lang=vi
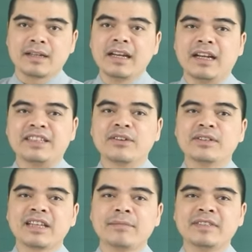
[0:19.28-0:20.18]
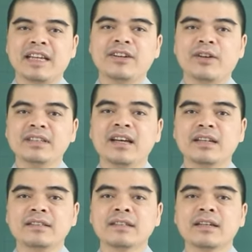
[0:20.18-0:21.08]
Đây là những con giáp sẽ đón
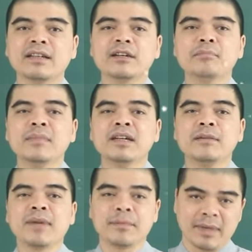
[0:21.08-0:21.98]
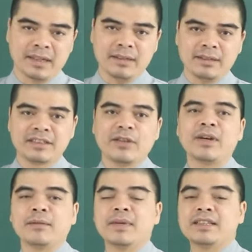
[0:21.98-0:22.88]
nhận những cái cơn mưa may mắn trong
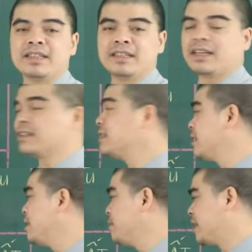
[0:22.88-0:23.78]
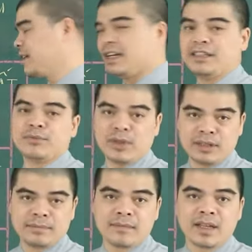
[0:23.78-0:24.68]
ngày 19 tháng riêng âm lịch ngày Nhâm
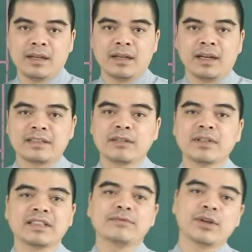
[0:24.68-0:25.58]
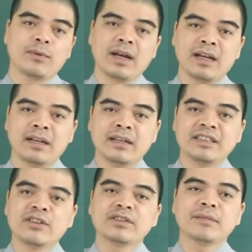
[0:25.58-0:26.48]
Tuất. À, trong thời gian vừa qua,
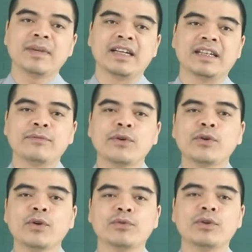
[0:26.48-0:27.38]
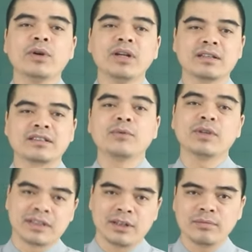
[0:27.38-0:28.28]
những con giáp này đã vô cùng nỗ lực trong
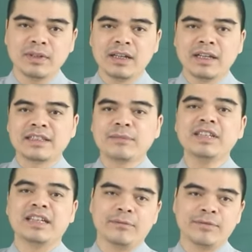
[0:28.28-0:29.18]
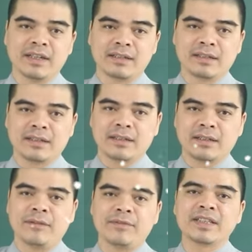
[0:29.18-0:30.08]
cuộc sống, chăm chỉ làm việc,
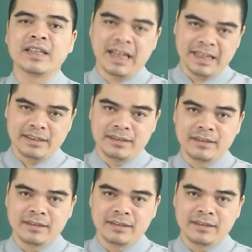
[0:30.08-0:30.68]
làm việc thiện lành,